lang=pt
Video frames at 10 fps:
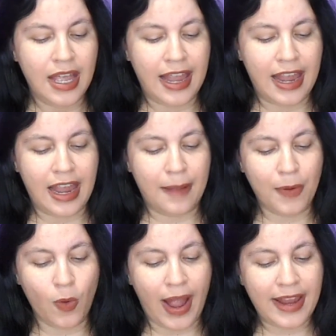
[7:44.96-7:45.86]
É,
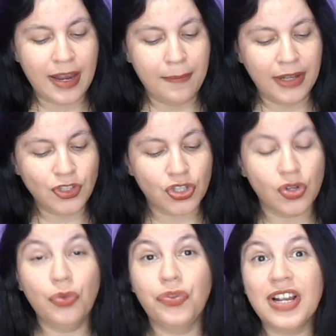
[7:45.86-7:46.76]
bom, a irmã
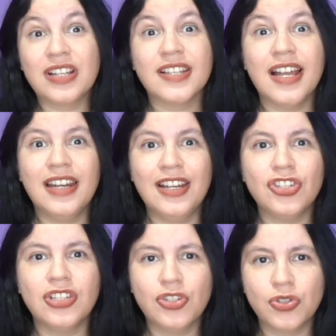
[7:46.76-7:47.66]
desconfia que Sanem
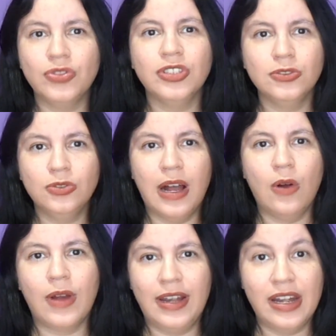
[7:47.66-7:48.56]
está escondendo
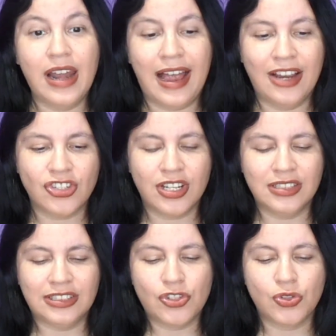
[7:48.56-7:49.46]
algo. A Leila acha que ela
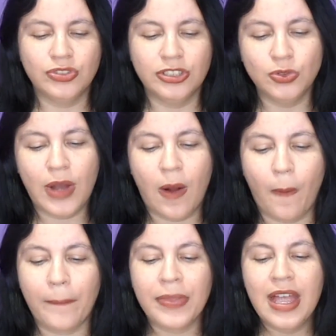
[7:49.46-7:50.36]
está escondendo
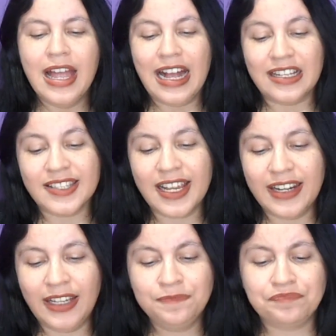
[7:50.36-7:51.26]
algo. A
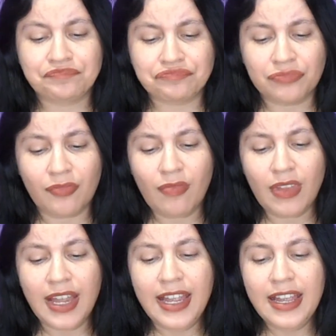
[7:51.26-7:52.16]
Sanem
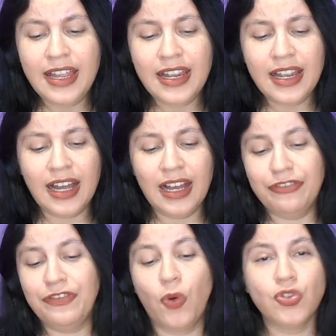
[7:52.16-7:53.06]
é,
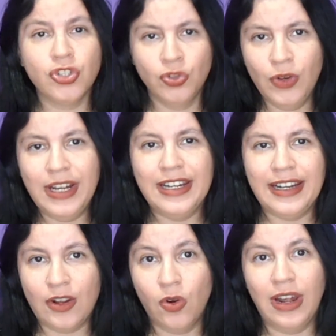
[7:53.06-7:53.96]
continua ali,
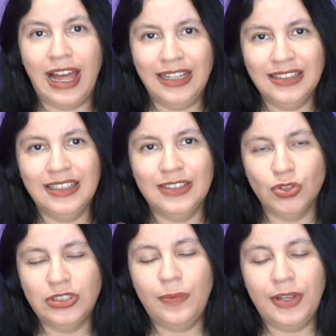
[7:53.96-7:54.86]
né, enrolada, né,
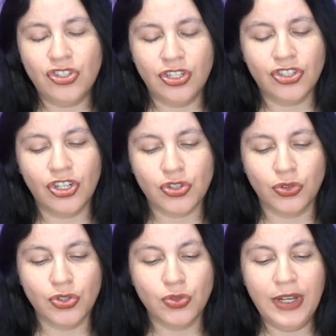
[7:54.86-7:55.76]
totalmente nas
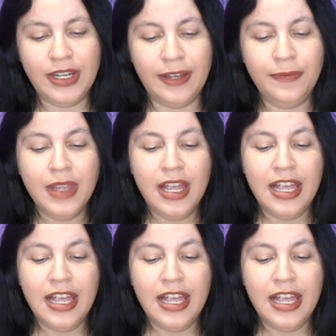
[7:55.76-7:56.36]
questões do Henry.